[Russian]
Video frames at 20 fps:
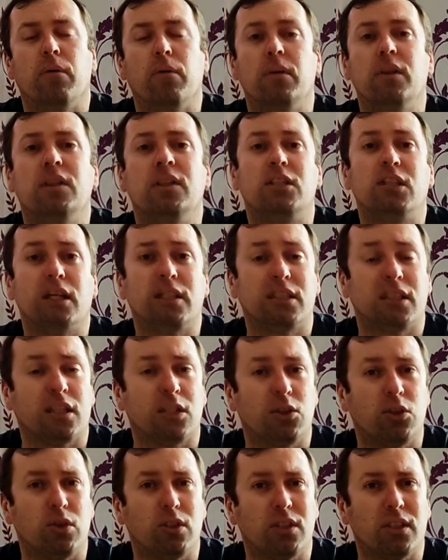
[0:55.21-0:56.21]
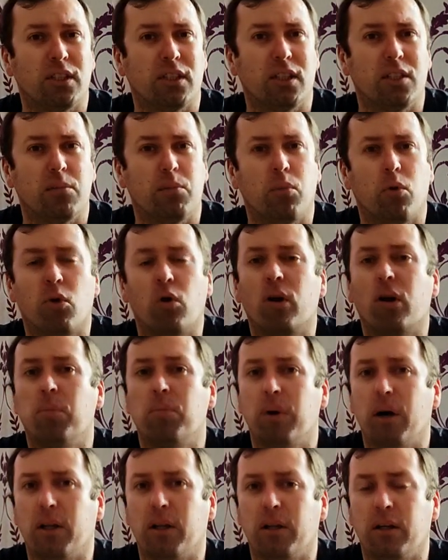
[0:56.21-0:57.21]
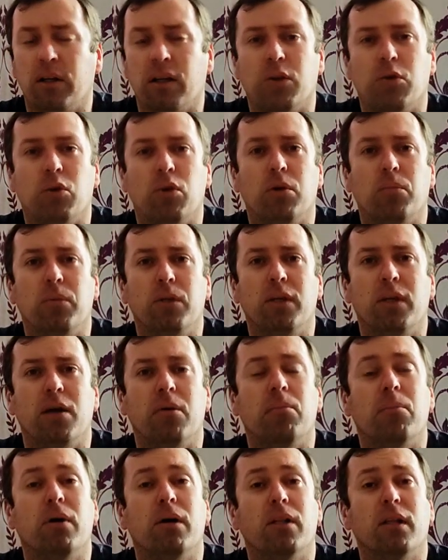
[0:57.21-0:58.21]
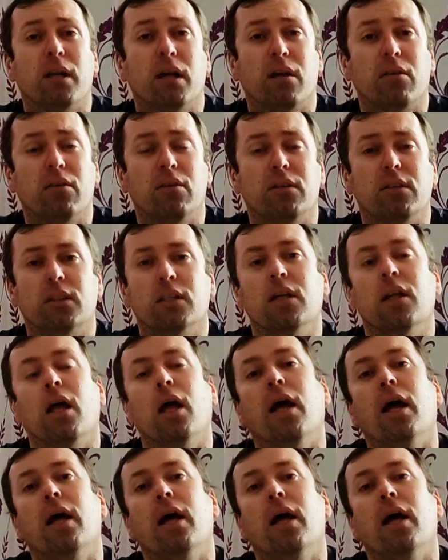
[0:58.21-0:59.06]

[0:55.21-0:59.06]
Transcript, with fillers: И сейчас я хочу рассказать про роман, который мне понравился,